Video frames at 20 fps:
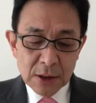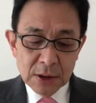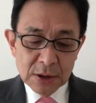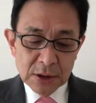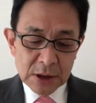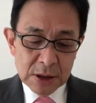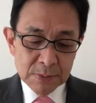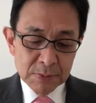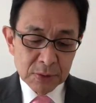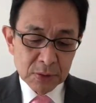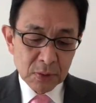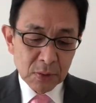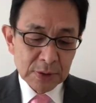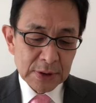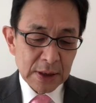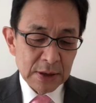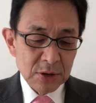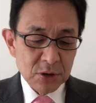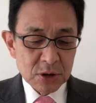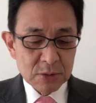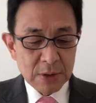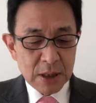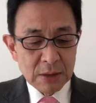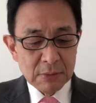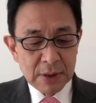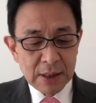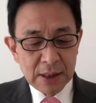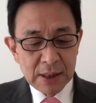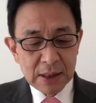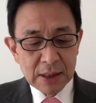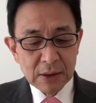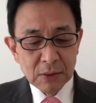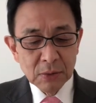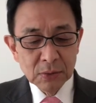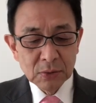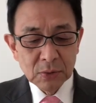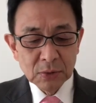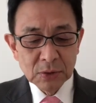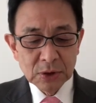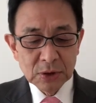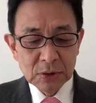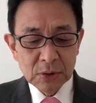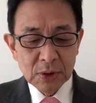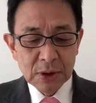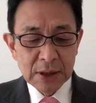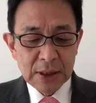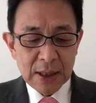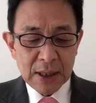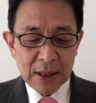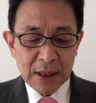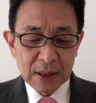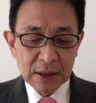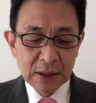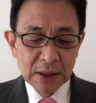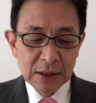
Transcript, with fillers: 深部踏30番はお年寄りや